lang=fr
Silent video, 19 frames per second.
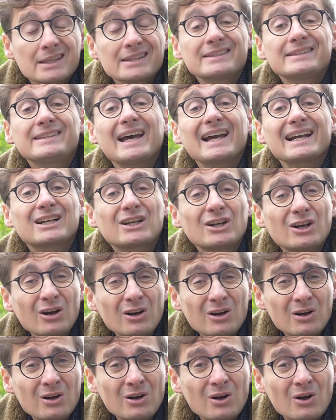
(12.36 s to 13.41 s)

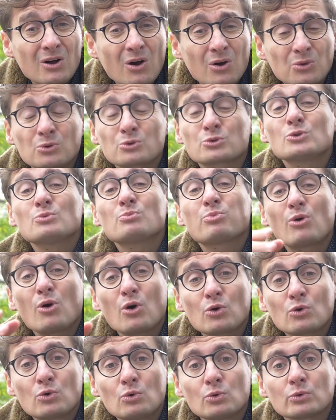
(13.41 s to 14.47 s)
D'accord, donc je ne
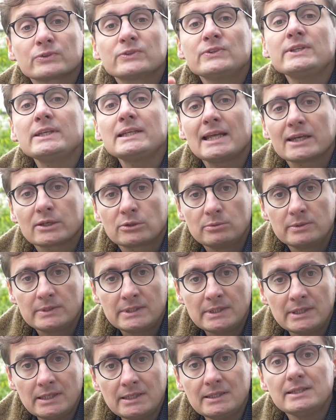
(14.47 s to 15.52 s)
prends en compte ni la
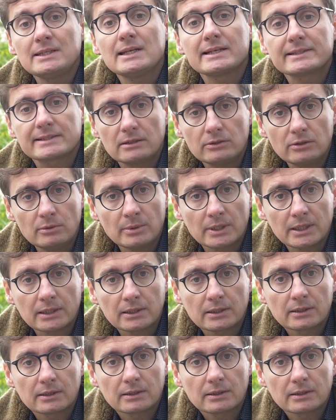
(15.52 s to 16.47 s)
cuisine ni la salle de bain